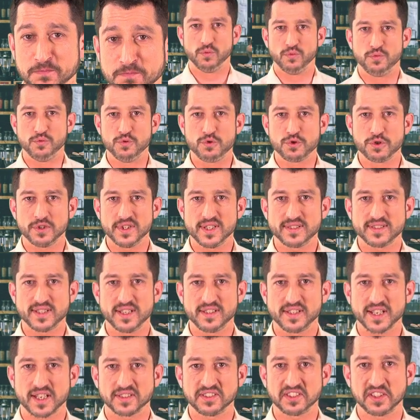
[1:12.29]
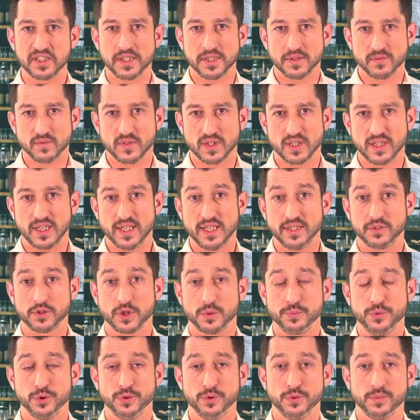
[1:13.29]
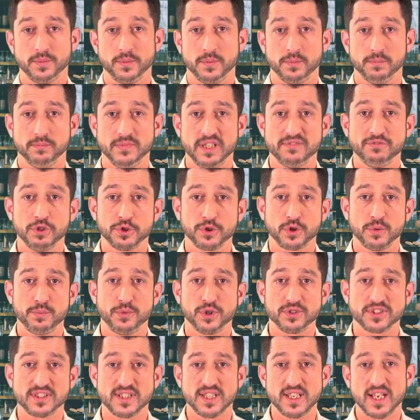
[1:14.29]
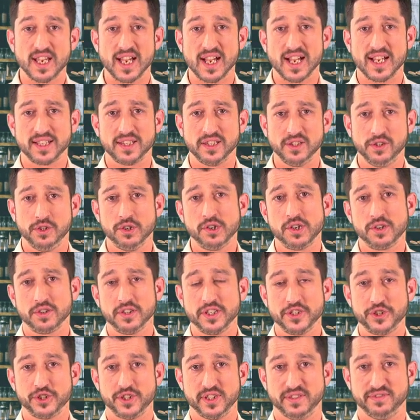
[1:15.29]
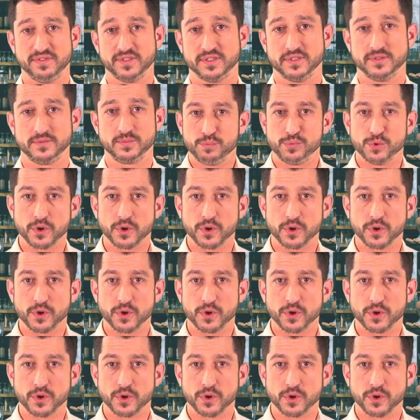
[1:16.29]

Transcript: Vous connaissez le quartier et tant mieux, mais votre banquier adore les chiffres.